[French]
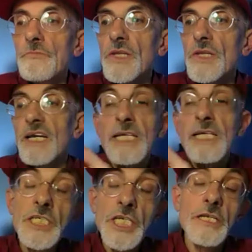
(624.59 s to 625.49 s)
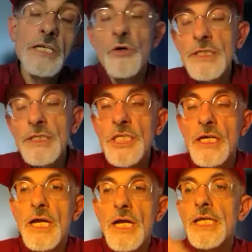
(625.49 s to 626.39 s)
rédiger, elle a d'abord rédigé
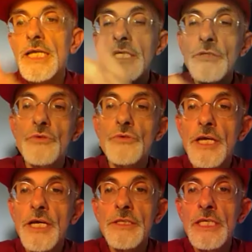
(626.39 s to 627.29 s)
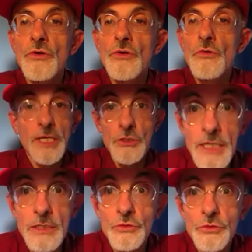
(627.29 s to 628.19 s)
un, carnet, de, un carnet euh,
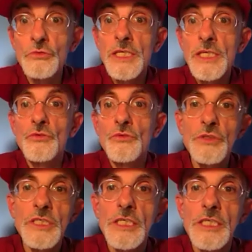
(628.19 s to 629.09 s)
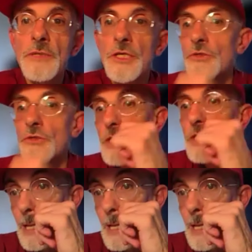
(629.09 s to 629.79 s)
personnel de, toutes ses expériences,